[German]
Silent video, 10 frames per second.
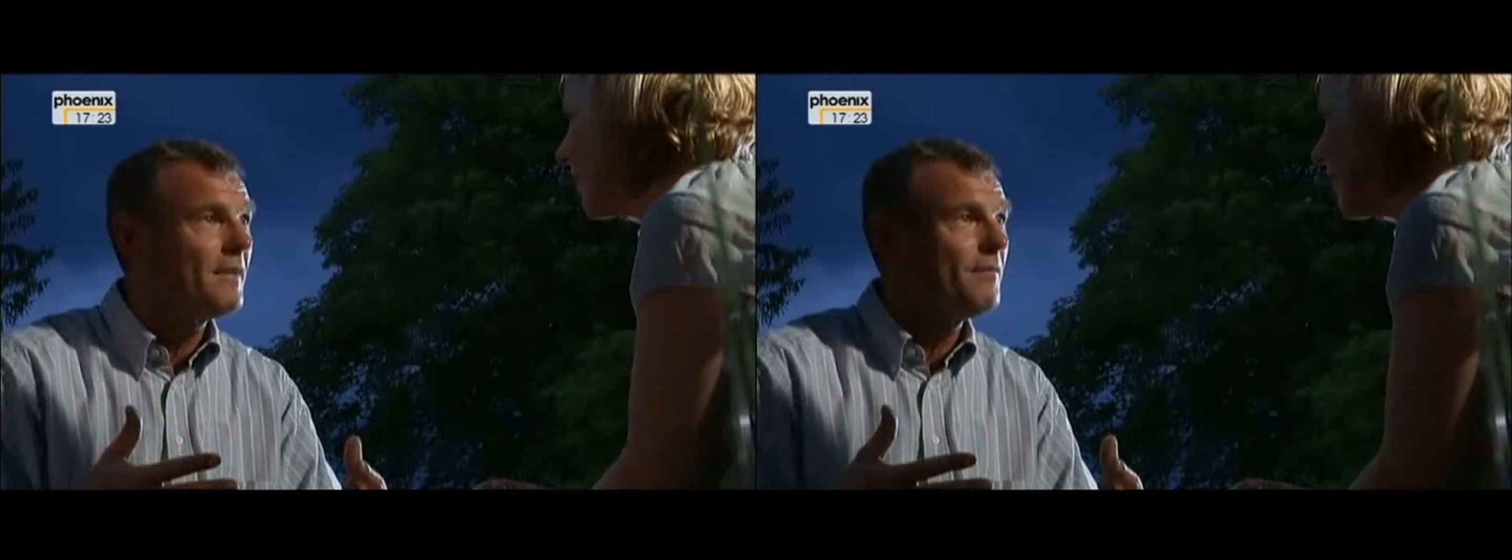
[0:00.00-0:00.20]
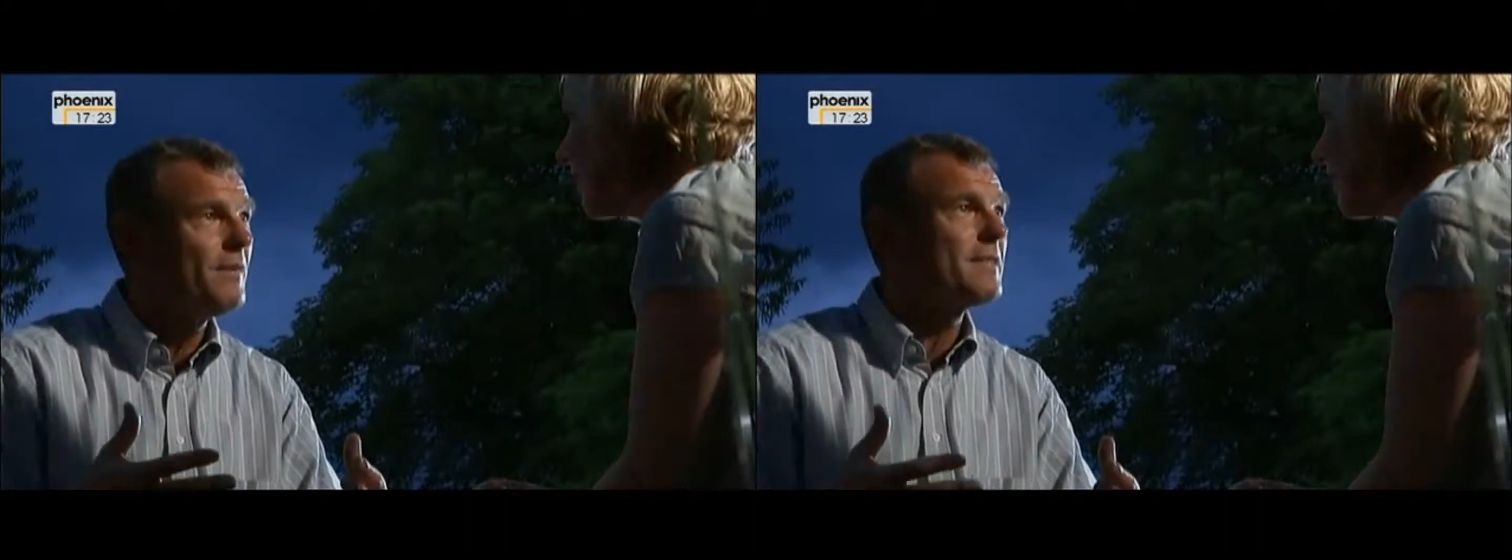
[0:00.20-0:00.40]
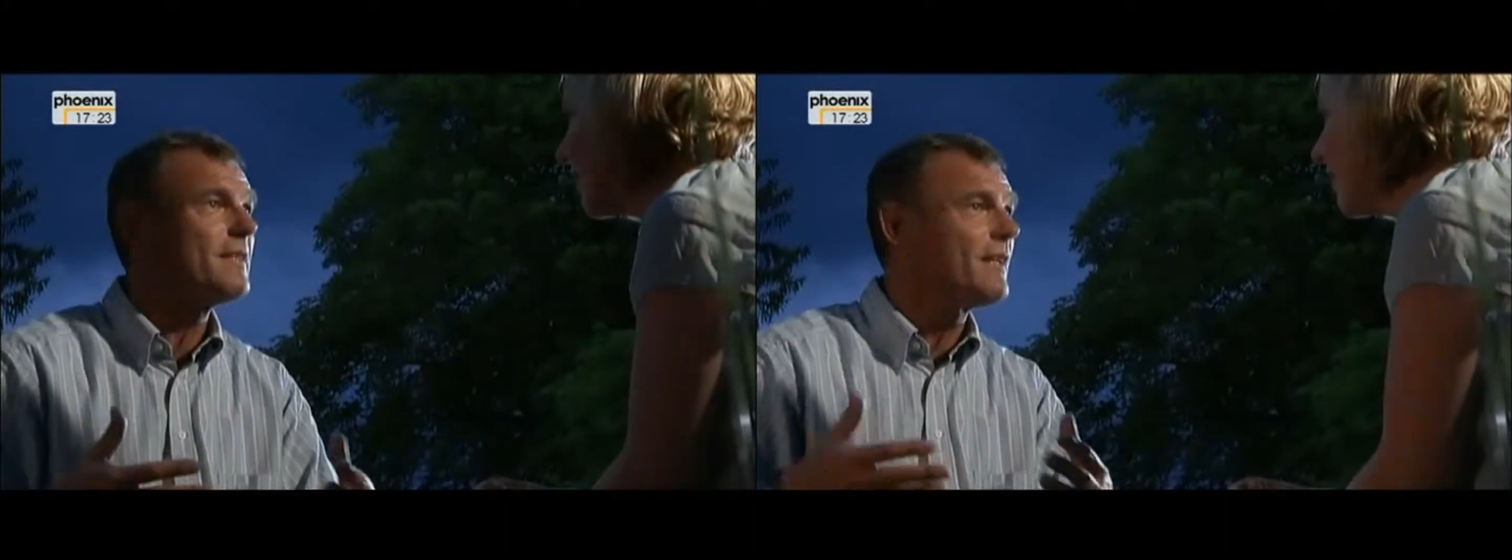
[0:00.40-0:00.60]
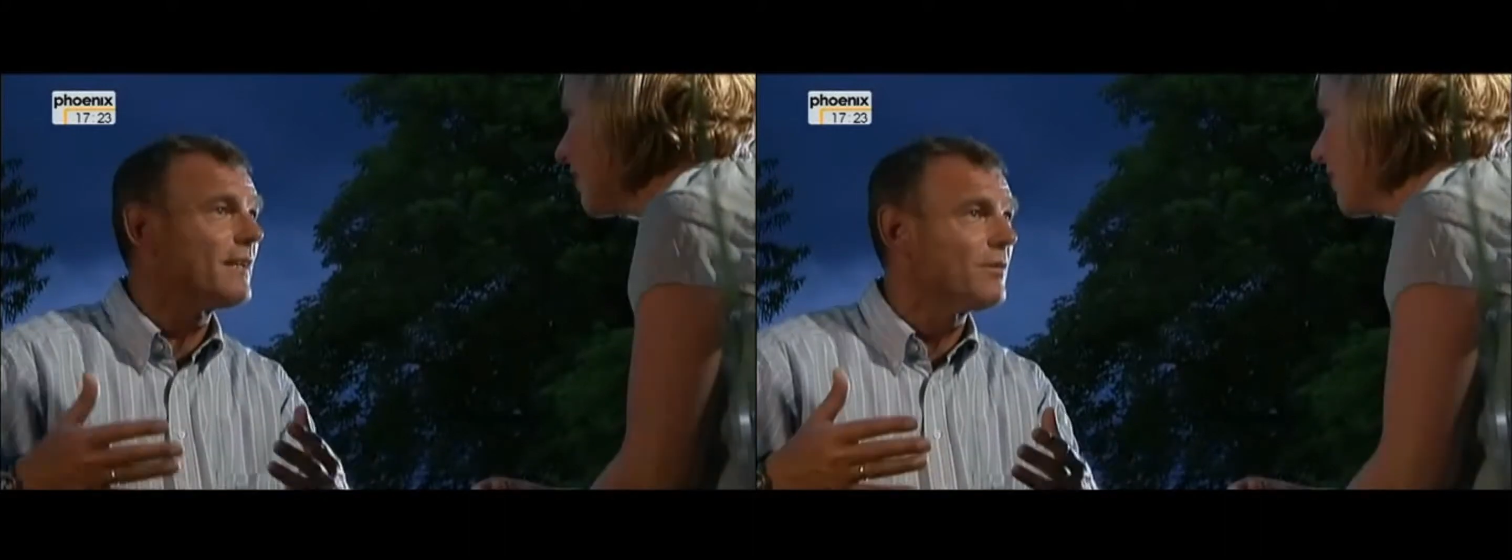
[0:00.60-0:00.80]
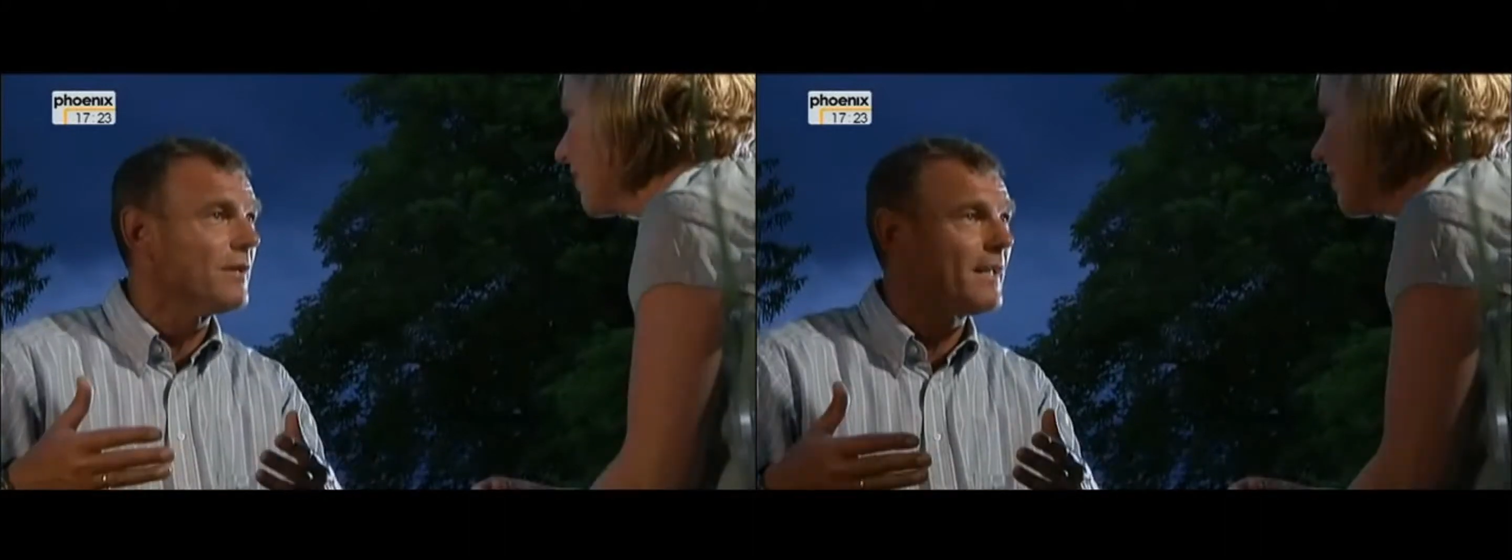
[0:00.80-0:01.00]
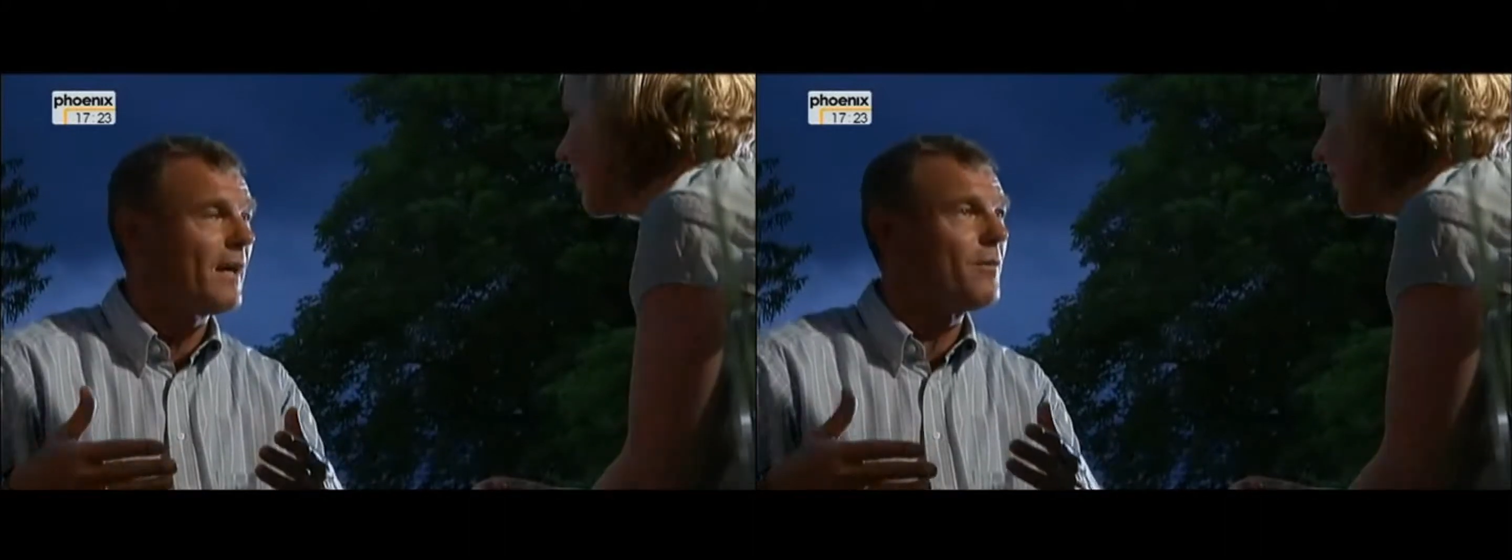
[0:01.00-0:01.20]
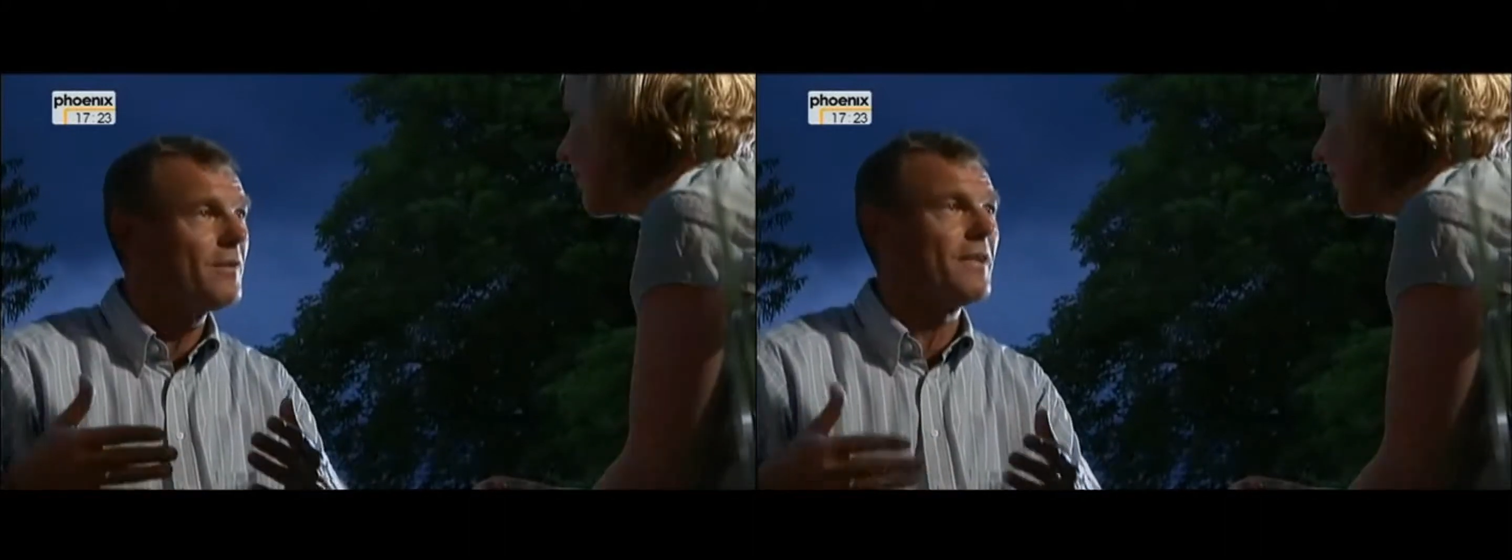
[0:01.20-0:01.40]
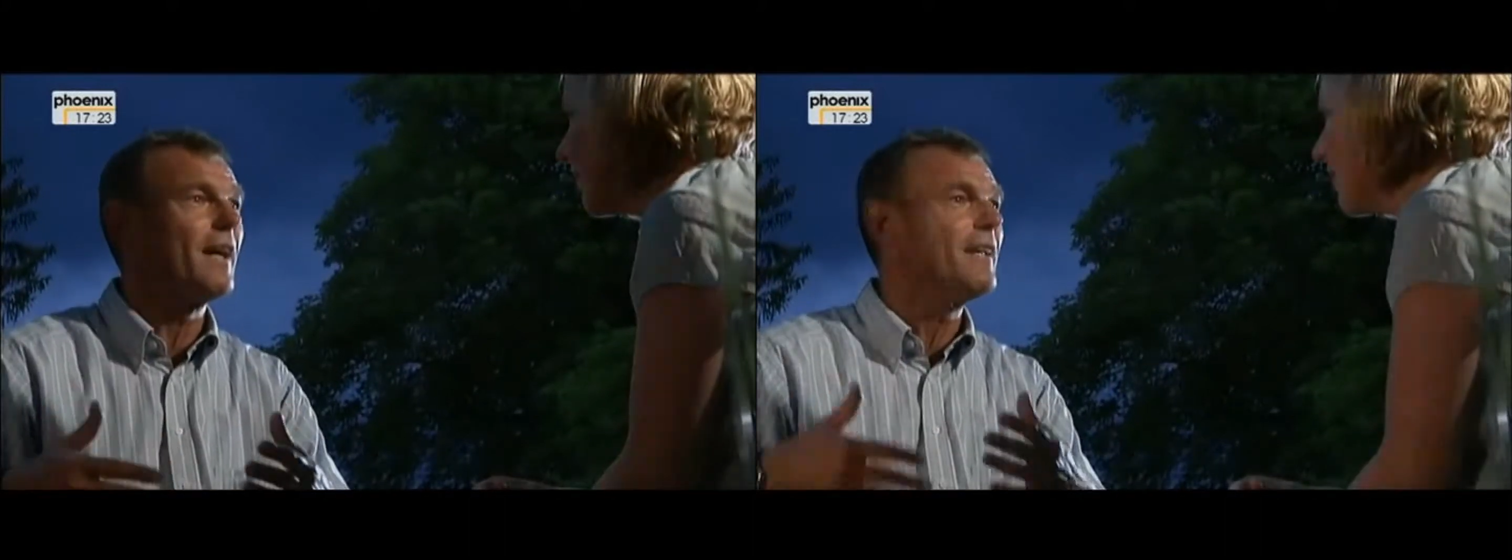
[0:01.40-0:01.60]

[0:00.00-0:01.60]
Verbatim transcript: machen, willst dir natürlich auch nicht